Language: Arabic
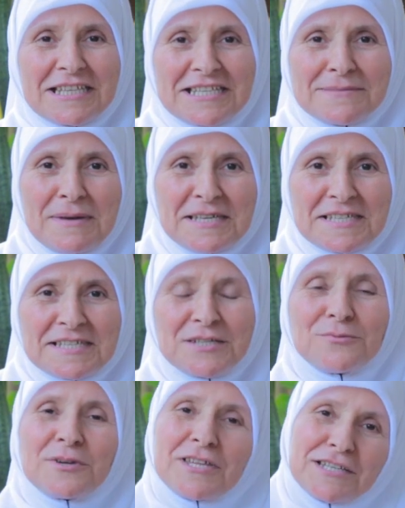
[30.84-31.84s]
غادي
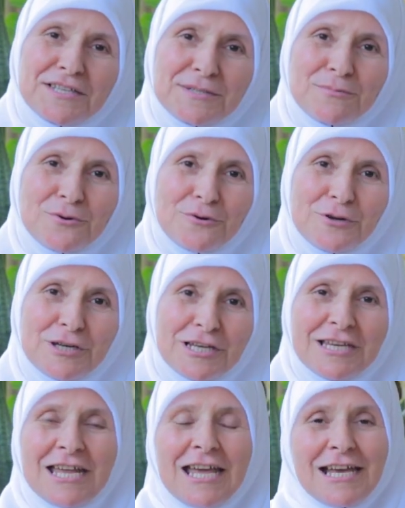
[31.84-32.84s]
تمحسسن وكذا غادي
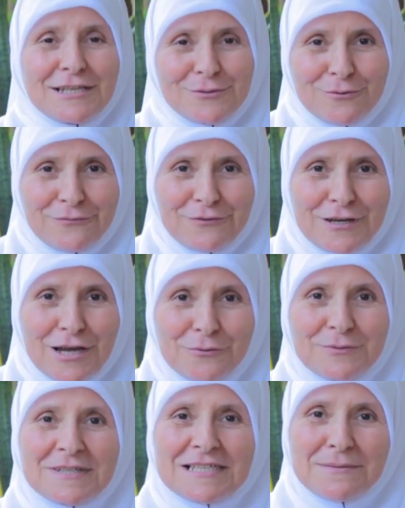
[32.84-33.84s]
تمقلن الزول في
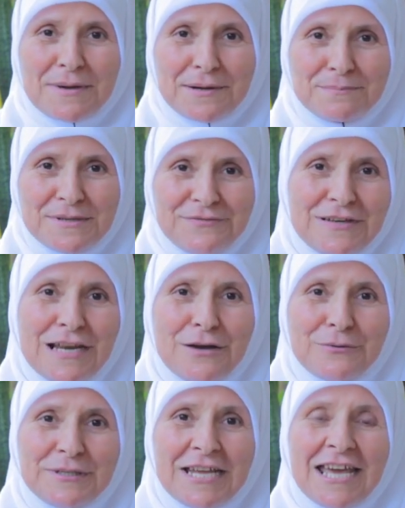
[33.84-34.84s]
اللون سلام ربي في
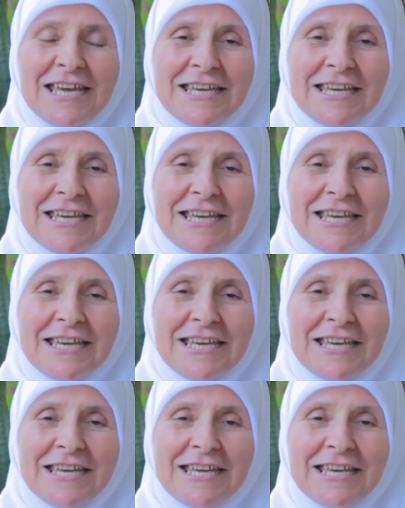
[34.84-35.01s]
اللون